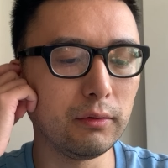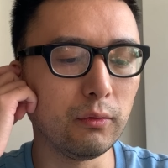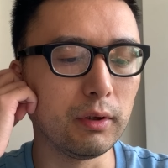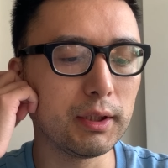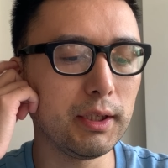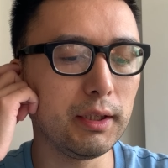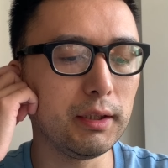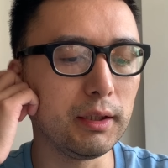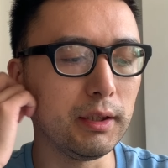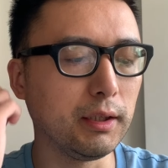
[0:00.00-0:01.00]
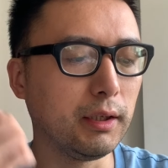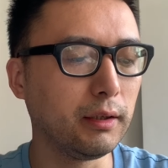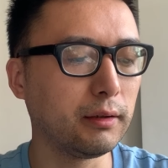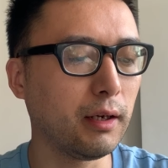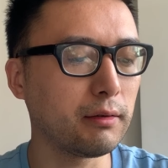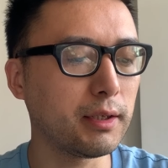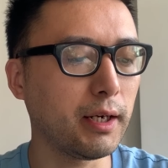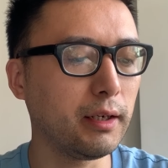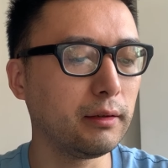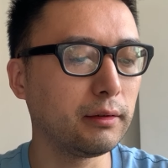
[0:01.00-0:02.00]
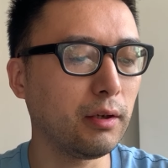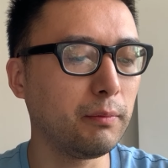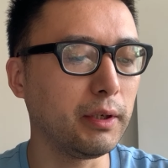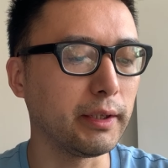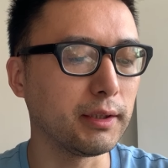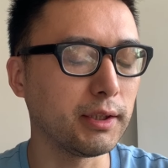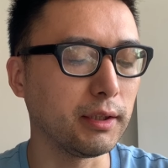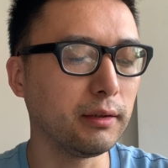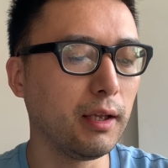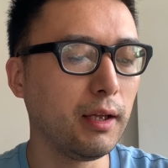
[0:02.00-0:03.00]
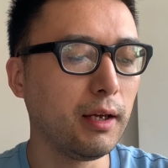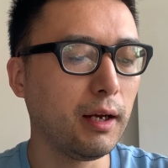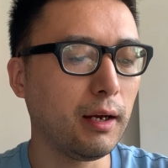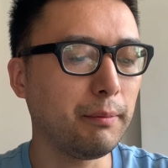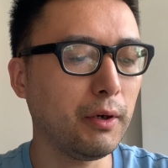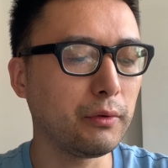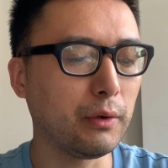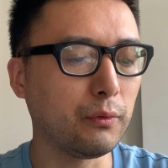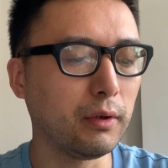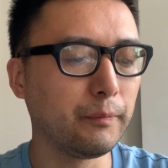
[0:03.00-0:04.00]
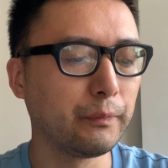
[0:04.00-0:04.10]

我替你当差倒不领情，还抱怨我，